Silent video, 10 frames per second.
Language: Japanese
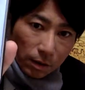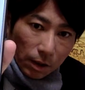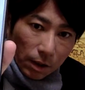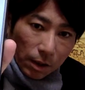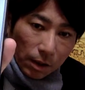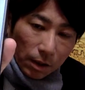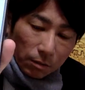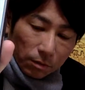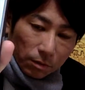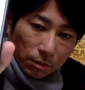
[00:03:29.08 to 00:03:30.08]
赤、あ
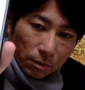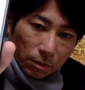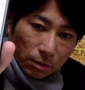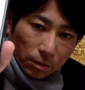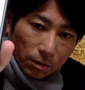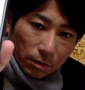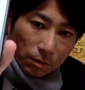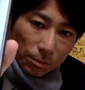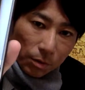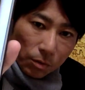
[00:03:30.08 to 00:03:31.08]
の、
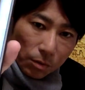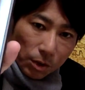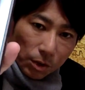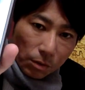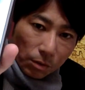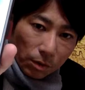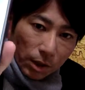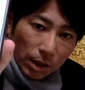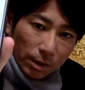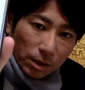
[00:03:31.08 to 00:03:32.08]
妙院ていうところ
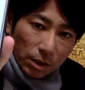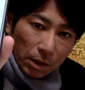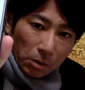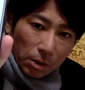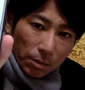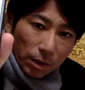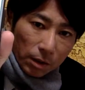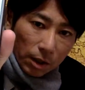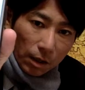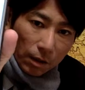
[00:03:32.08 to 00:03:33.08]
で魂入れをしても
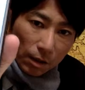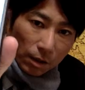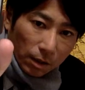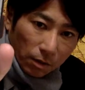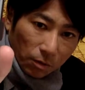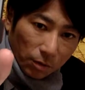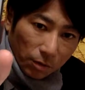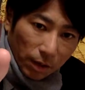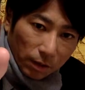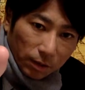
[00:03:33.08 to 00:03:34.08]
らって、これ
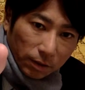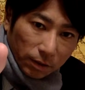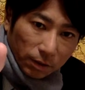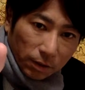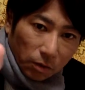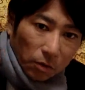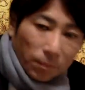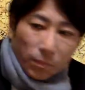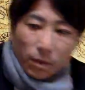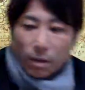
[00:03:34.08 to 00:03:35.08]
を完成させたと
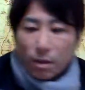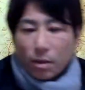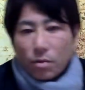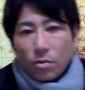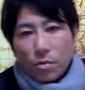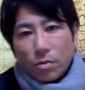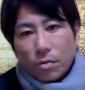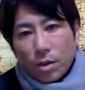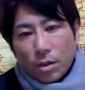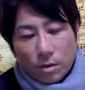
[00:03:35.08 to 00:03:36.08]
いうこ
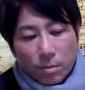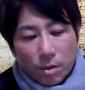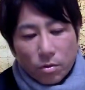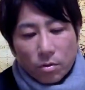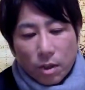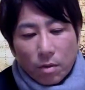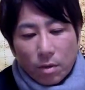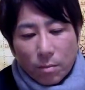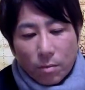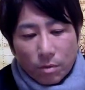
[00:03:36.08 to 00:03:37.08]
とです。まあ一つね、
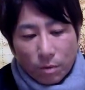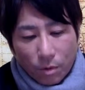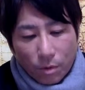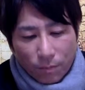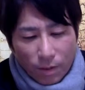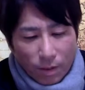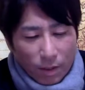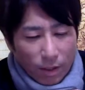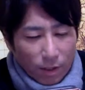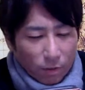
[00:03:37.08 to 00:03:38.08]
これ僕の、
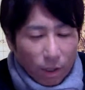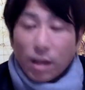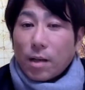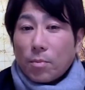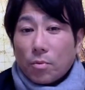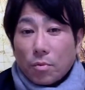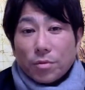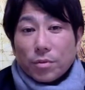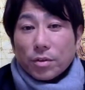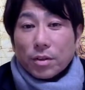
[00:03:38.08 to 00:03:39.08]
えっ、と、宝物の
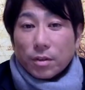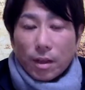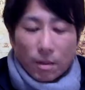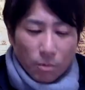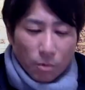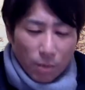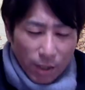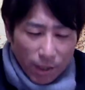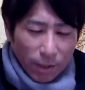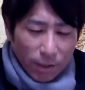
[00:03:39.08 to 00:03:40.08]
一つですね。もう
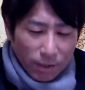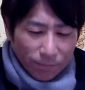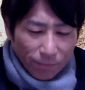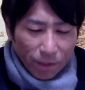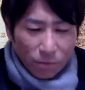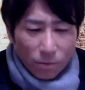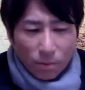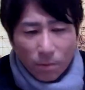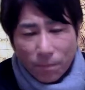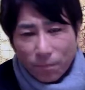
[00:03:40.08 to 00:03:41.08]
かなり、あ
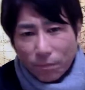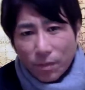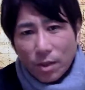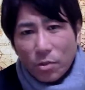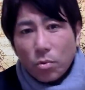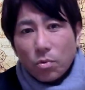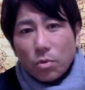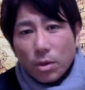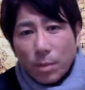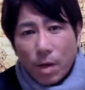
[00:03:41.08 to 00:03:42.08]
の、移動
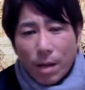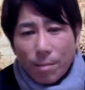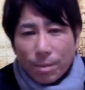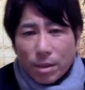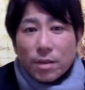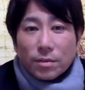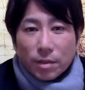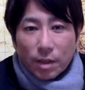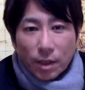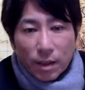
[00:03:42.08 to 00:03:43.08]
距離も半端じゃなく
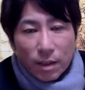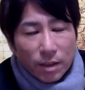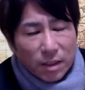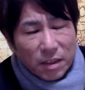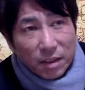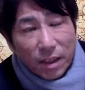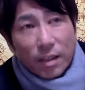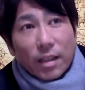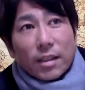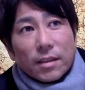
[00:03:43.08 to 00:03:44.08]
て、かなりきつ
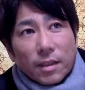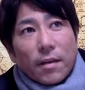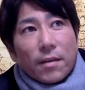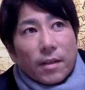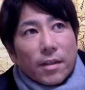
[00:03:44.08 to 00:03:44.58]
かったんですね。